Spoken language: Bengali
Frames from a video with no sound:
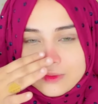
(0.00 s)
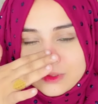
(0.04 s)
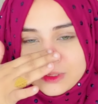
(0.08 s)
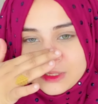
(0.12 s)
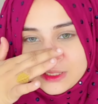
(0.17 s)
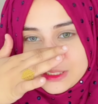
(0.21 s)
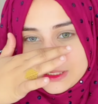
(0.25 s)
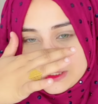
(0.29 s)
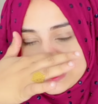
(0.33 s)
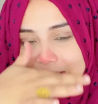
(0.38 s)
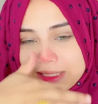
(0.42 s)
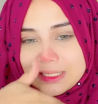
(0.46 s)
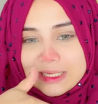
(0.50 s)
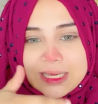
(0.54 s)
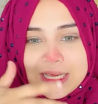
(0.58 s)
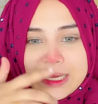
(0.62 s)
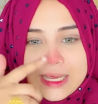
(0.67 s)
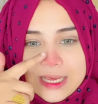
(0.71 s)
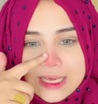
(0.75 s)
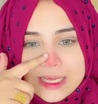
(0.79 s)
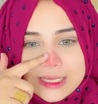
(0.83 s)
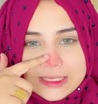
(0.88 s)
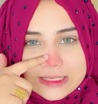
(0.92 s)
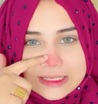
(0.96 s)
যায় বুঝছেন
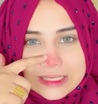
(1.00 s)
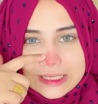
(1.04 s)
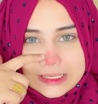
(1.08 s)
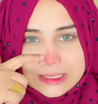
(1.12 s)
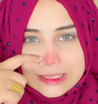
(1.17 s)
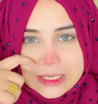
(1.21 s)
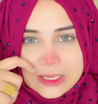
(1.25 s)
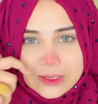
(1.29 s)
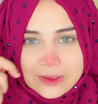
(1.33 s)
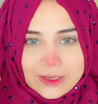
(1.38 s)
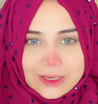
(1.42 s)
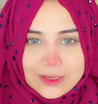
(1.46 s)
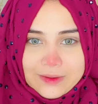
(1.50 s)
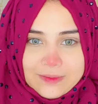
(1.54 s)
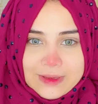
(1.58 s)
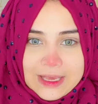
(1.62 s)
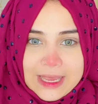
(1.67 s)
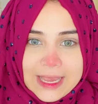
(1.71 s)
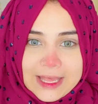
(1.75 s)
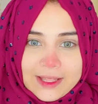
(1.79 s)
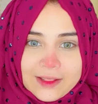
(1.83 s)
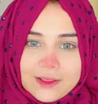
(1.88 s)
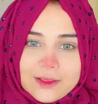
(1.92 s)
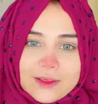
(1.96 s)
যার কারণে আমি
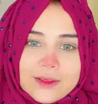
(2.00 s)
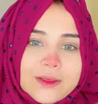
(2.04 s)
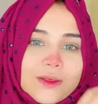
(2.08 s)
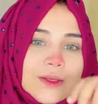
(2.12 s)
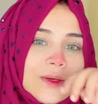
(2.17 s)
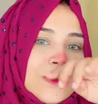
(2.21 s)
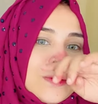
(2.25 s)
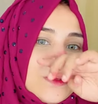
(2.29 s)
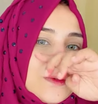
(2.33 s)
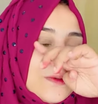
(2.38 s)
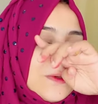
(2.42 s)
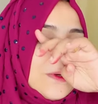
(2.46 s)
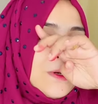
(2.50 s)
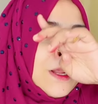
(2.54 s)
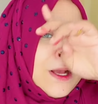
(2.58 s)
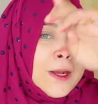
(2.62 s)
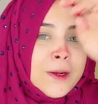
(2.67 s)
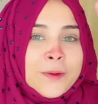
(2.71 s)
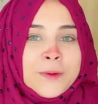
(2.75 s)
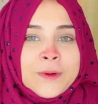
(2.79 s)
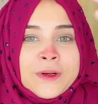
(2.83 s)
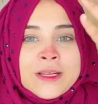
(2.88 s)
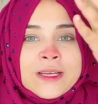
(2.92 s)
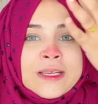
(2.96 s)
এতগুলা
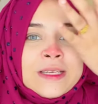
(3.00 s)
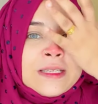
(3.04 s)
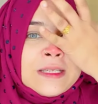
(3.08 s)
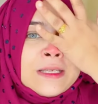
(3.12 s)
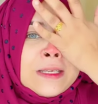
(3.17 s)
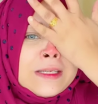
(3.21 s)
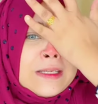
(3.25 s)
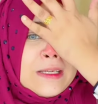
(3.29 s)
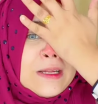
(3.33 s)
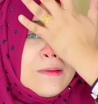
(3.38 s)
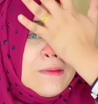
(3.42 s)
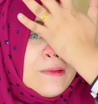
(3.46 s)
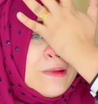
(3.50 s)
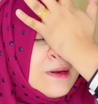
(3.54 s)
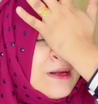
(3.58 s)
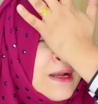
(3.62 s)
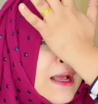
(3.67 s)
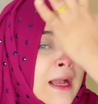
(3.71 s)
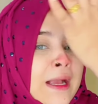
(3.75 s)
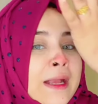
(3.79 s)
করে টিনটা আমার